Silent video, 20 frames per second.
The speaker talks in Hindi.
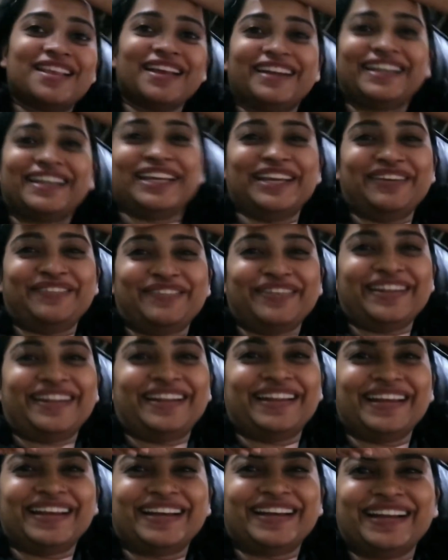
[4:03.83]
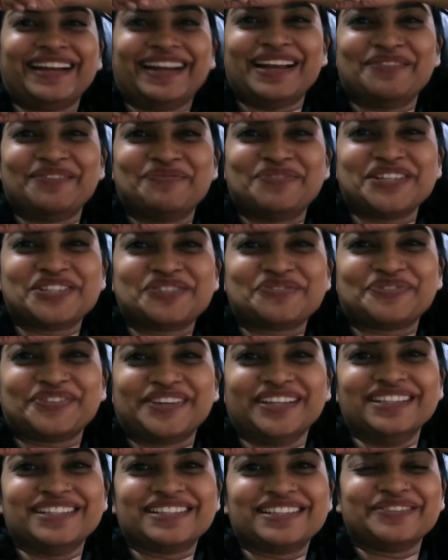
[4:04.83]
से टीवी देखना
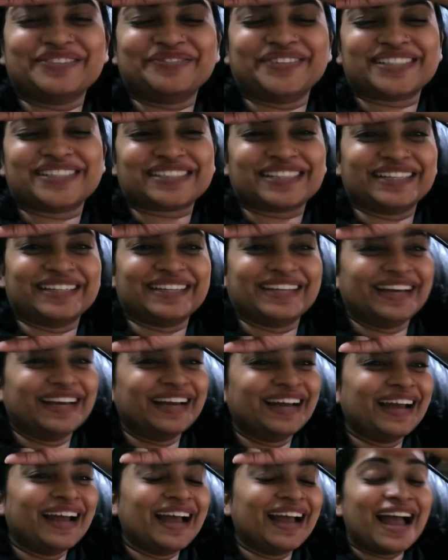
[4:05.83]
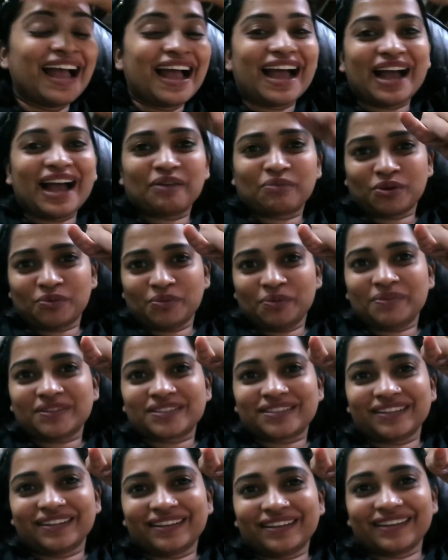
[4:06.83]
बचपन से पसंद है आपको भी
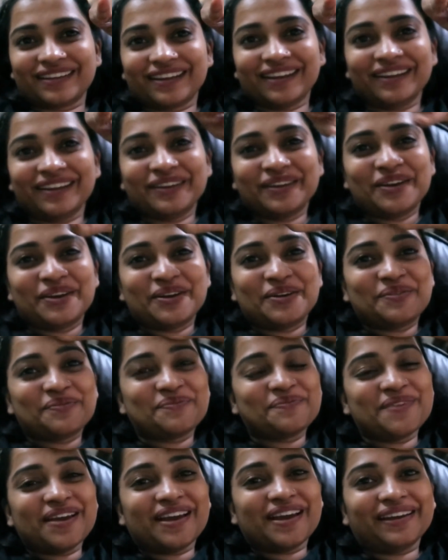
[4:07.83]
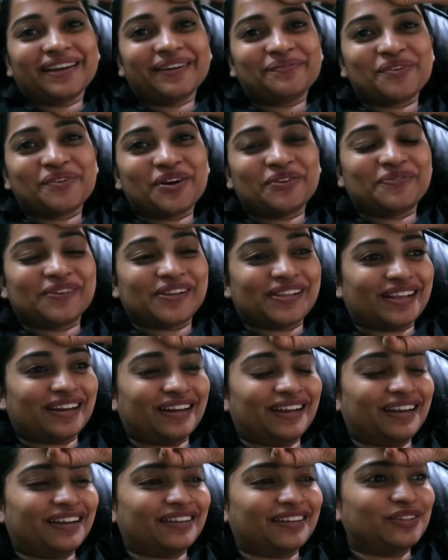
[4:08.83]
पसंद है क्या मैं बहुत
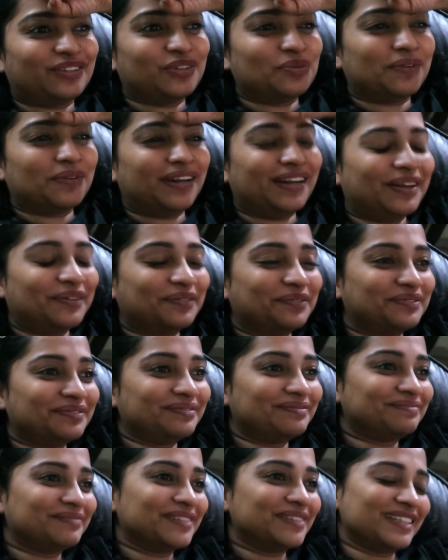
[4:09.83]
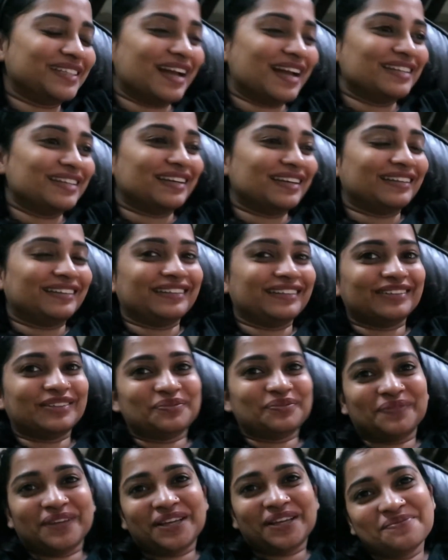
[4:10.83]
पसंद करती हूँ मतलब मज़ा आ जाती है
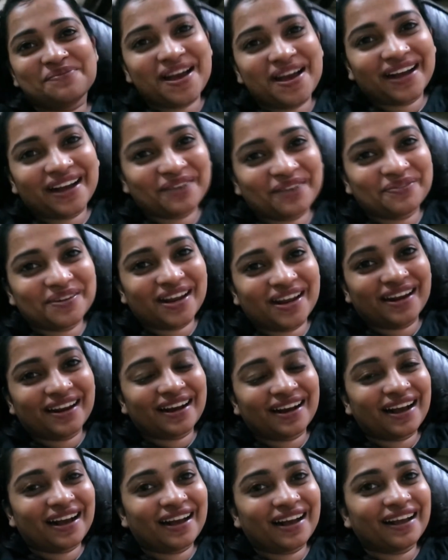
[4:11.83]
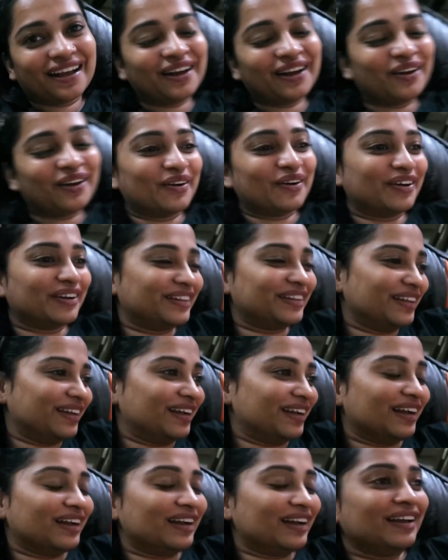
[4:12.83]
तो मीन बैग अपना लगाया और
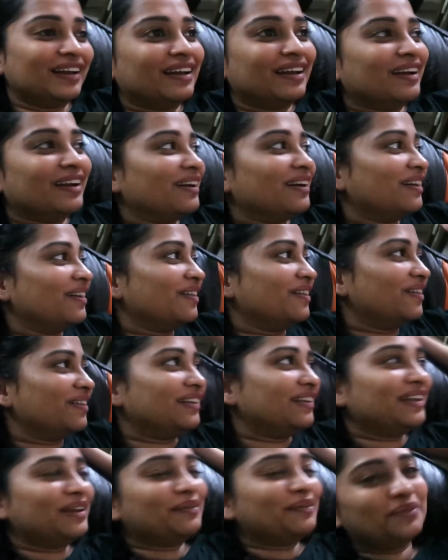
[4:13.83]
देखा और ये